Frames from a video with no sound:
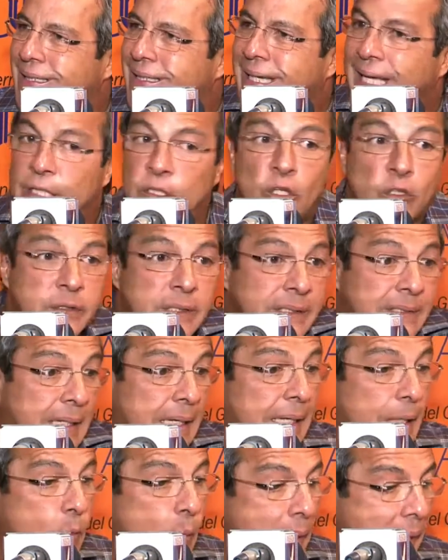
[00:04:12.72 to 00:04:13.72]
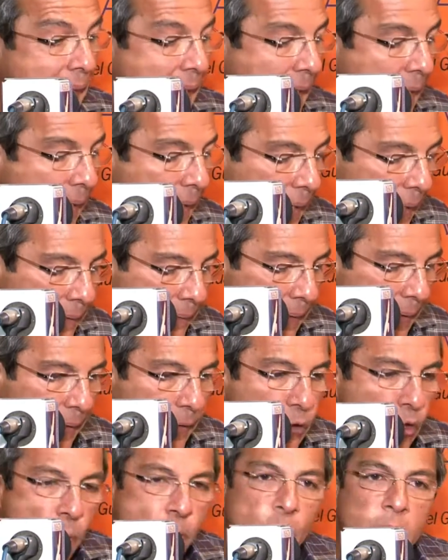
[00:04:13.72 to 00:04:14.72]
Entonces, ¿cuál es la, idea?
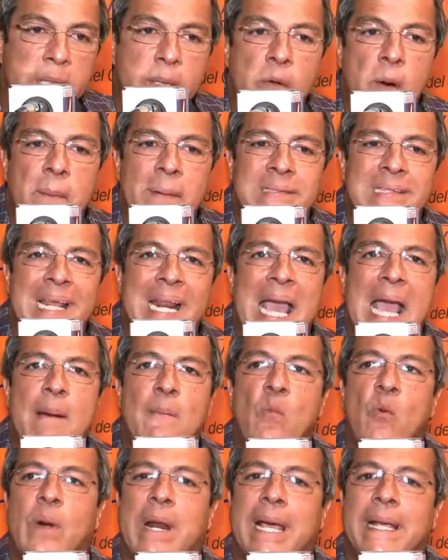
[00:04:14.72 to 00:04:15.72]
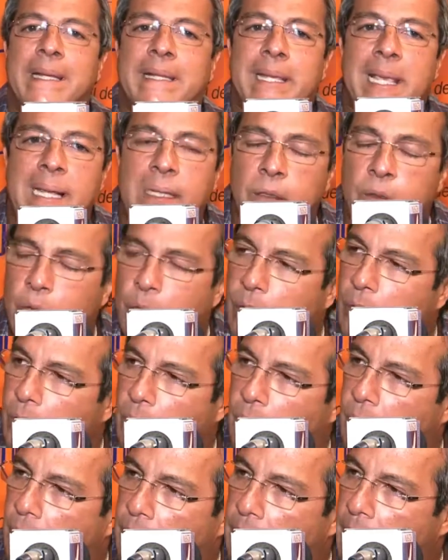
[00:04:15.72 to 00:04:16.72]
No podemos pasar
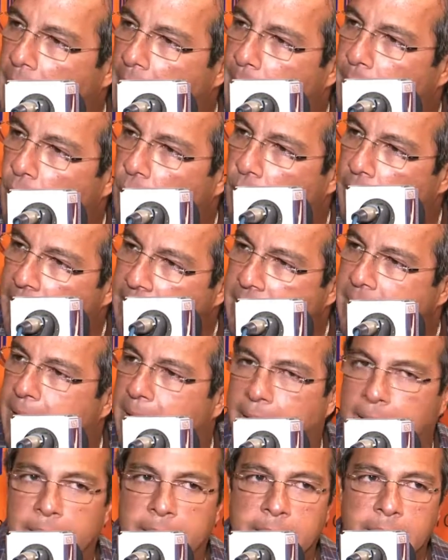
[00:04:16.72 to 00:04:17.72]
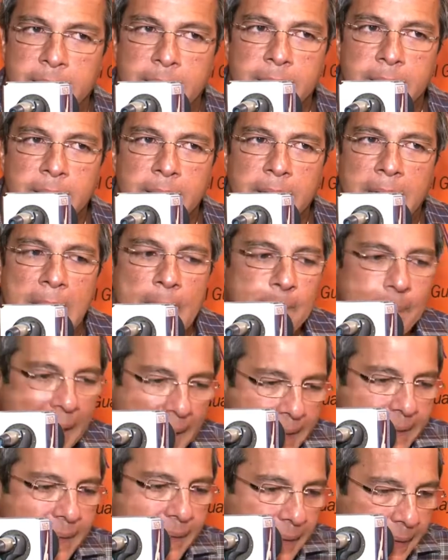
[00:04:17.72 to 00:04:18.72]
amurallando la provincia
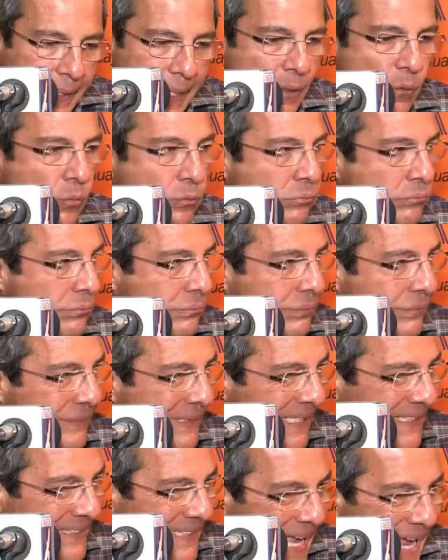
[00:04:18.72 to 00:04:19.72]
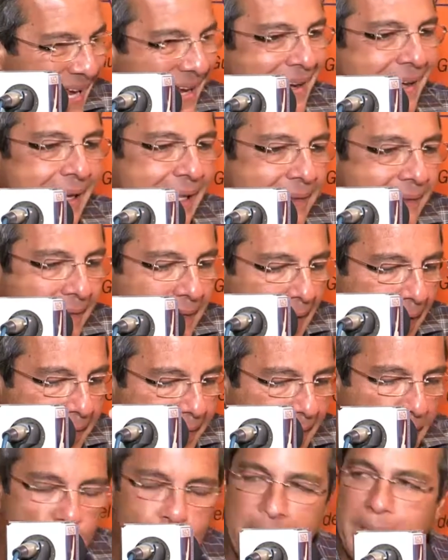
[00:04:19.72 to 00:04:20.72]
aparte de que es un desangre eh,
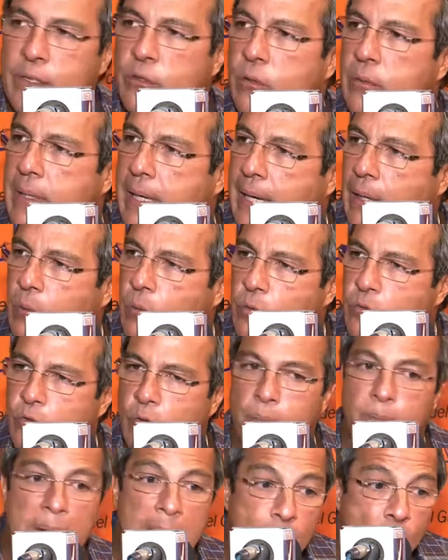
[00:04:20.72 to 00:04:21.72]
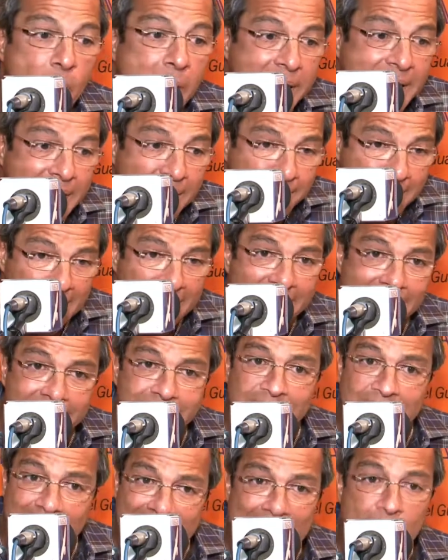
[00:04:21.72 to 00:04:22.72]
tremendo de recursos, vamos a trabajar en
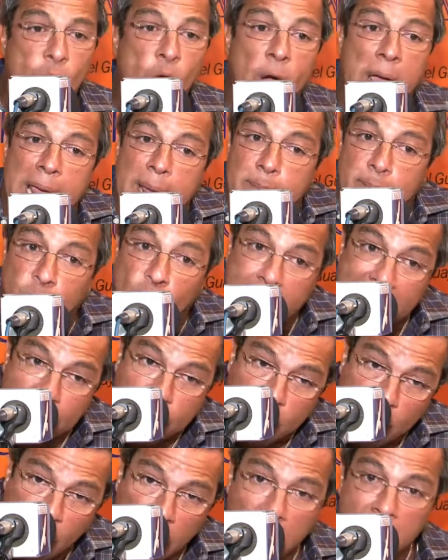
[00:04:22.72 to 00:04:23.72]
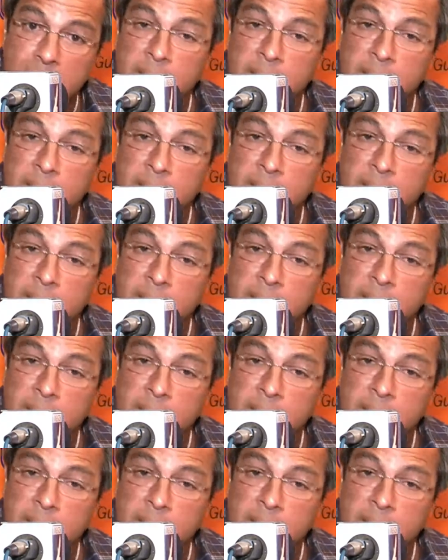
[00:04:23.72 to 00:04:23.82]
dragado. Es por eso